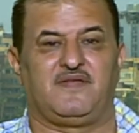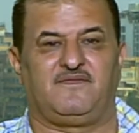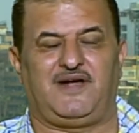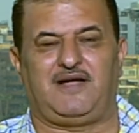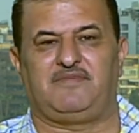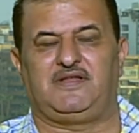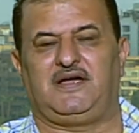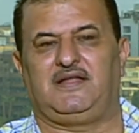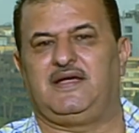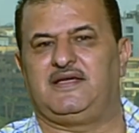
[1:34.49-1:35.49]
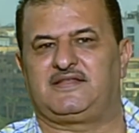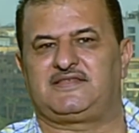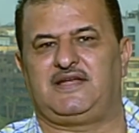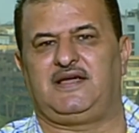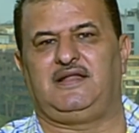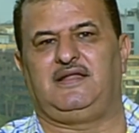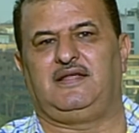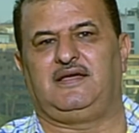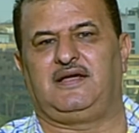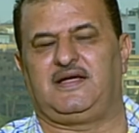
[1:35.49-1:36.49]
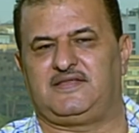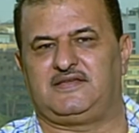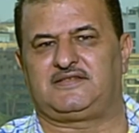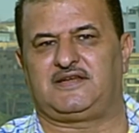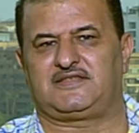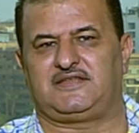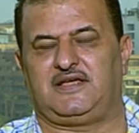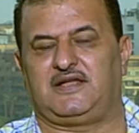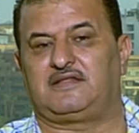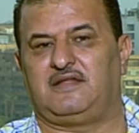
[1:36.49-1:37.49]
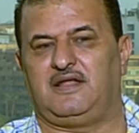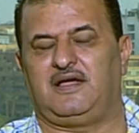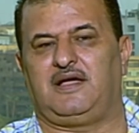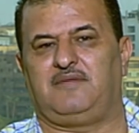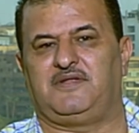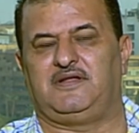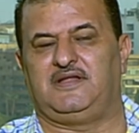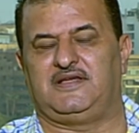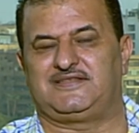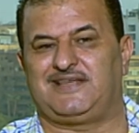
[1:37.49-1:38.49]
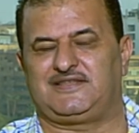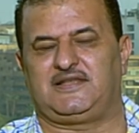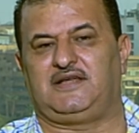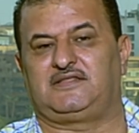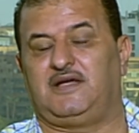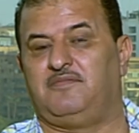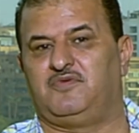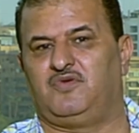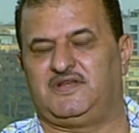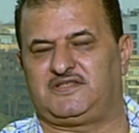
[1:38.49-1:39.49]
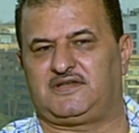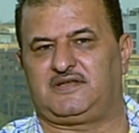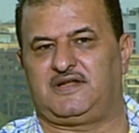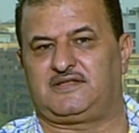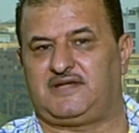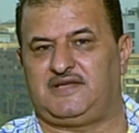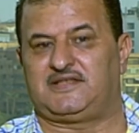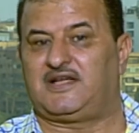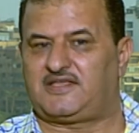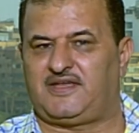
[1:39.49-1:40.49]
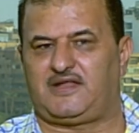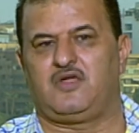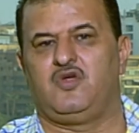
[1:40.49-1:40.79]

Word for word: فعمل على إرسال هذه الشخصيات لزعزعة أمن واستقرار تعز أكثر